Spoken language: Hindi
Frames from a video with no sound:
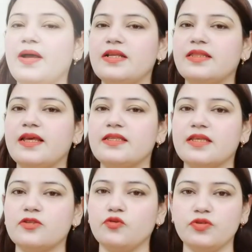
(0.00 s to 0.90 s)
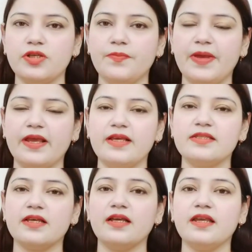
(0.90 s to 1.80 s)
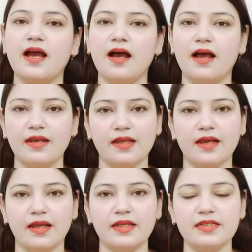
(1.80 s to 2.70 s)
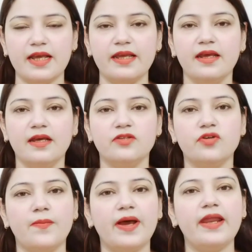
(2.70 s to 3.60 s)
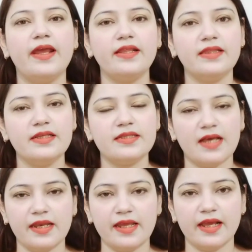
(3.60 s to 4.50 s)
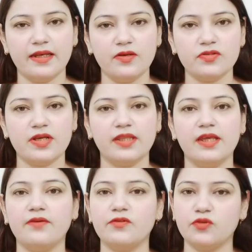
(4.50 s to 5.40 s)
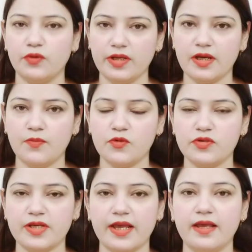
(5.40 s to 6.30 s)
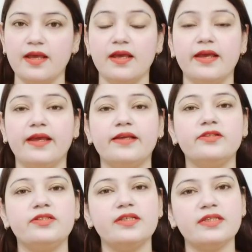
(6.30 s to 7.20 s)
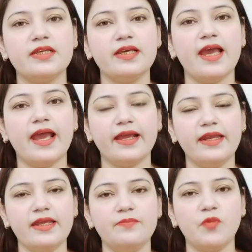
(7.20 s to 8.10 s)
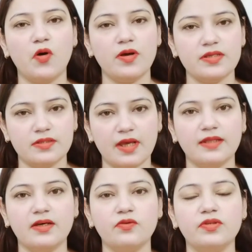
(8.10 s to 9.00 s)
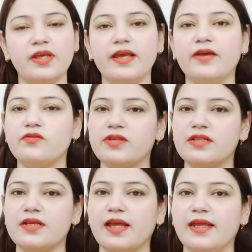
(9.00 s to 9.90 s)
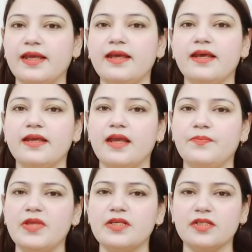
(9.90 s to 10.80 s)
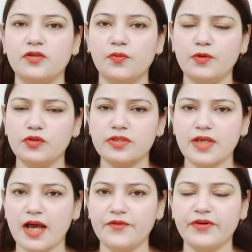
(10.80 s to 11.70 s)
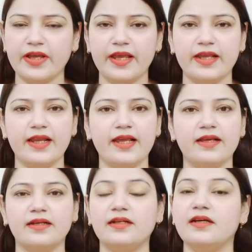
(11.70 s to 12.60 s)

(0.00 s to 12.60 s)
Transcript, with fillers: आ जाते हैं इसके सोल्यूशन पे कि इसका क्या हल निकाला जाए जो हमारे इतनी सारी एक्नी हो जाती है वो थोड़ी कम हो जाए जिसकी एक्नी बहुत ज़्यादा होती है उसे चाहिए कि अपनी स्किन को बिल्कुल साफ़ रखे लाइक